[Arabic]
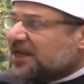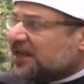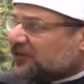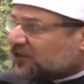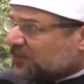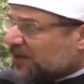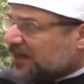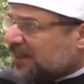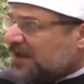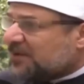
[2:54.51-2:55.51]
التطبيق
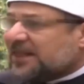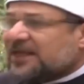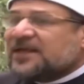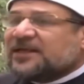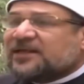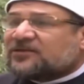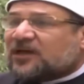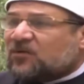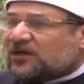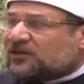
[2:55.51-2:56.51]
العملي
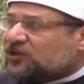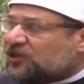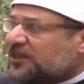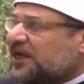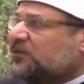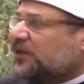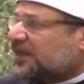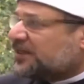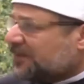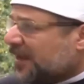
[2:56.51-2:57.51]
يظهر وقت الشدائد
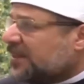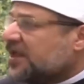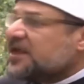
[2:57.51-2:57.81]
والأزمات